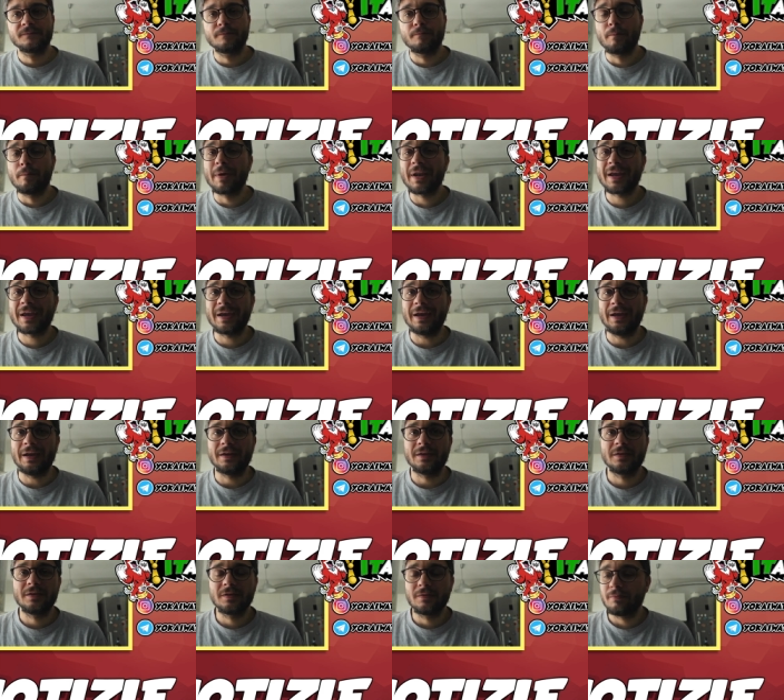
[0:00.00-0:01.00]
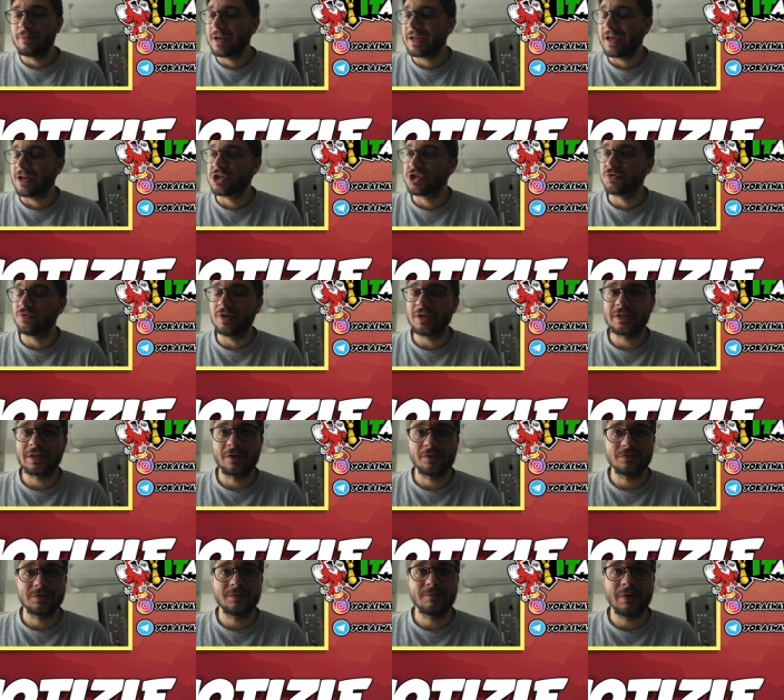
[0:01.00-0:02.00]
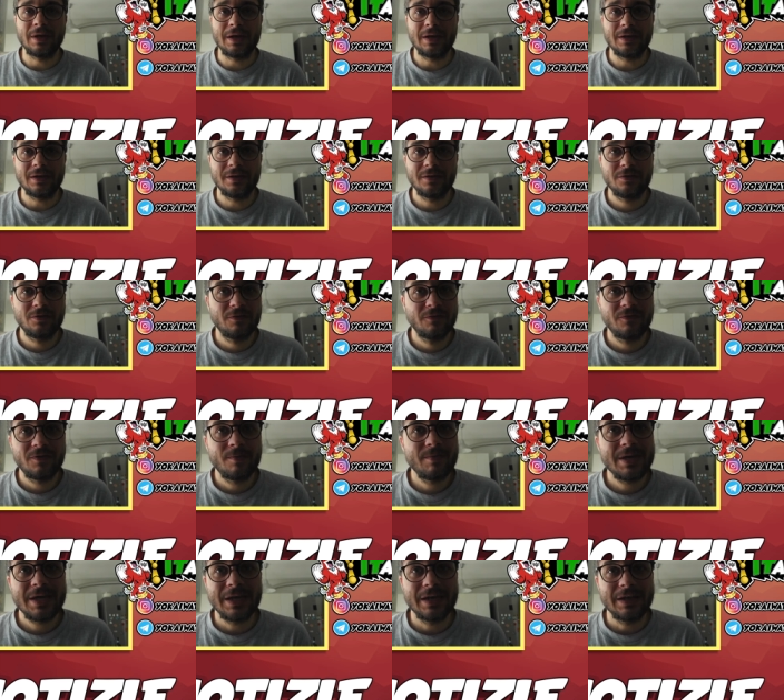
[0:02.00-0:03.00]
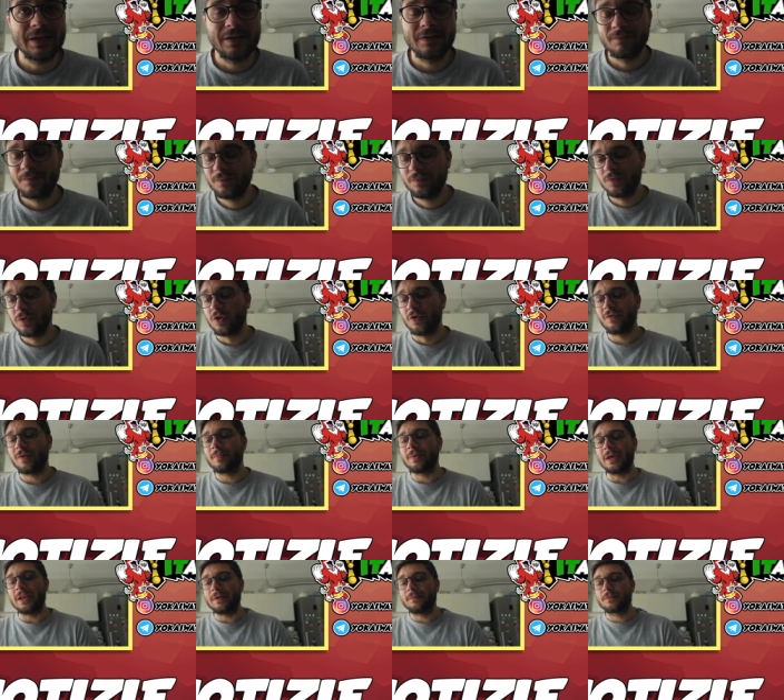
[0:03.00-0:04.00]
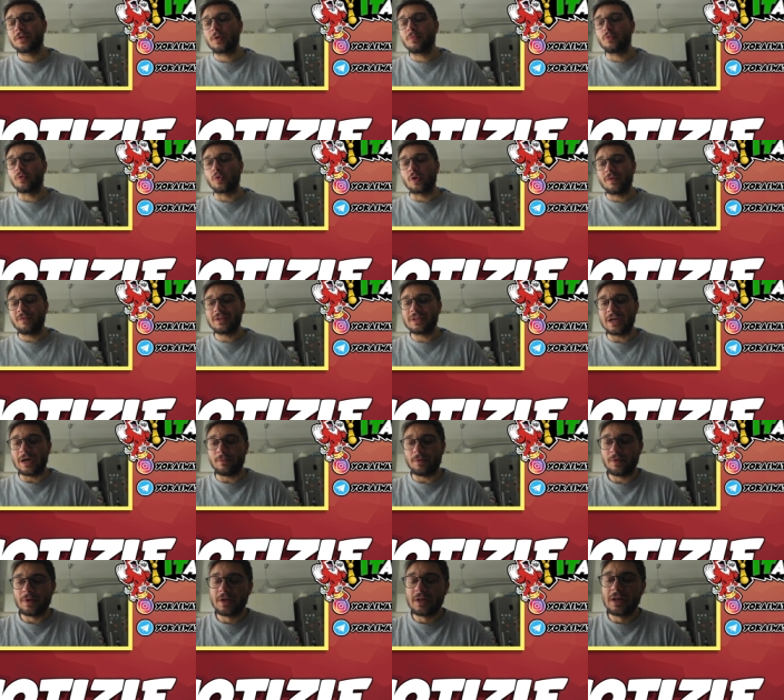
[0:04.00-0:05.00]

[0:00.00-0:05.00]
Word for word: Perché? Perché ci volete così male? Non va bene, non va bene. Comunque, vediamo.